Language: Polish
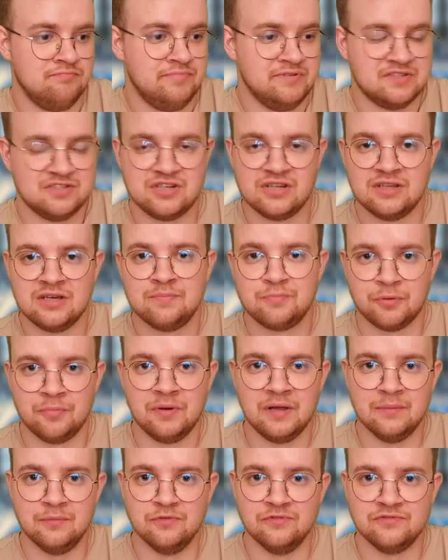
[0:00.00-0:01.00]
bez żadnych
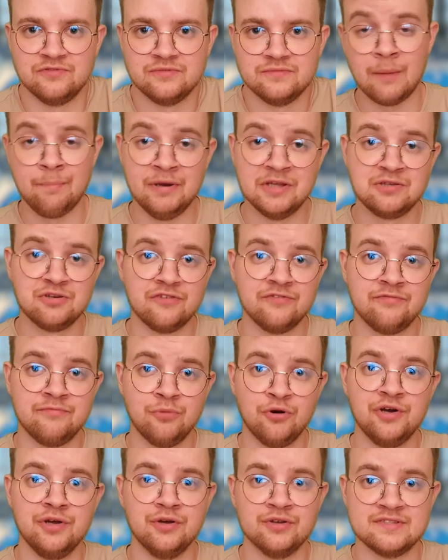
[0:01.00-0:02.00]
problemów. A Petrow w
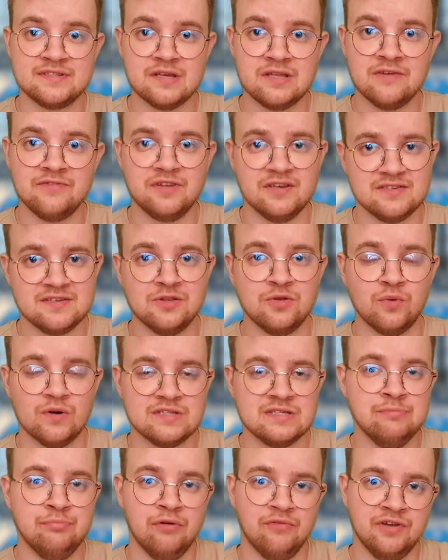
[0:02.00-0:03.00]
mojej ocenie w tej
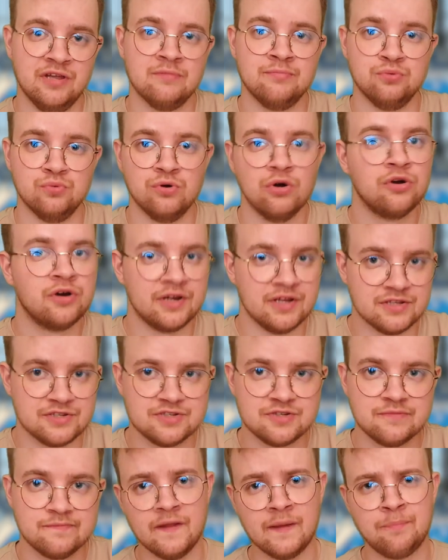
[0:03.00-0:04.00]
sytuacji powinien był go
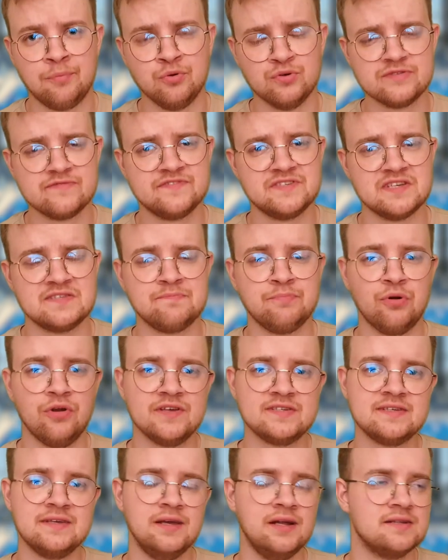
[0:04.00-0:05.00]
kryć. Na plus w
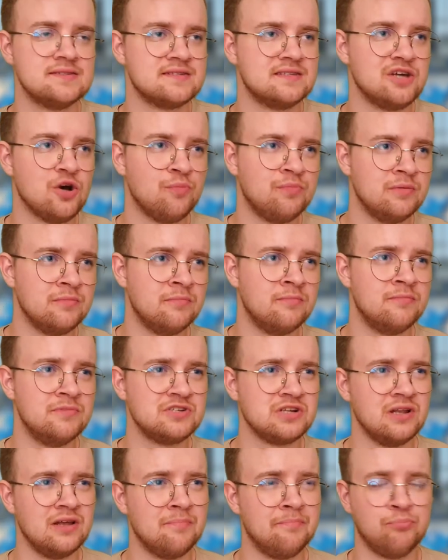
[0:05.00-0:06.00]
zespole z Kielc dałbym
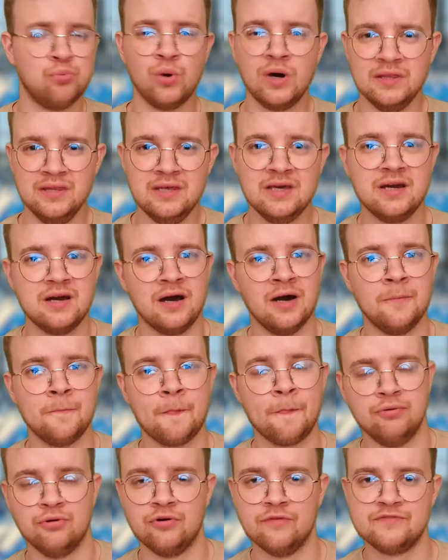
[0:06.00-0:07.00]
myślę Błanika,
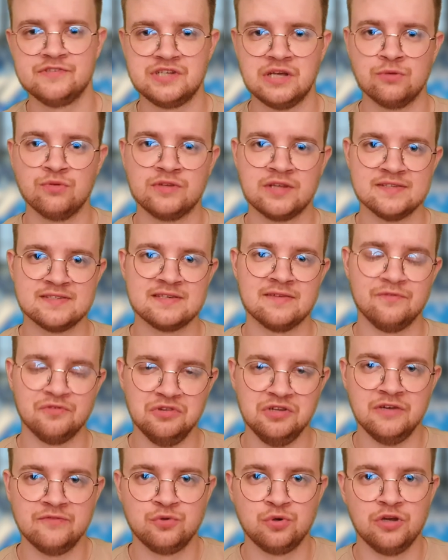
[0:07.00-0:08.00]
bo wszedł ten
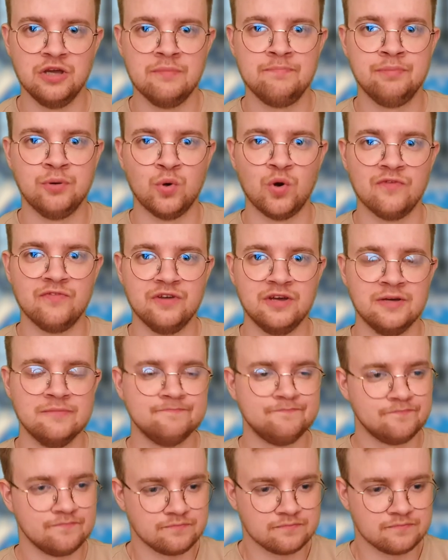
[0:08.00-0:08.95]
zawodnik w drugiej połowie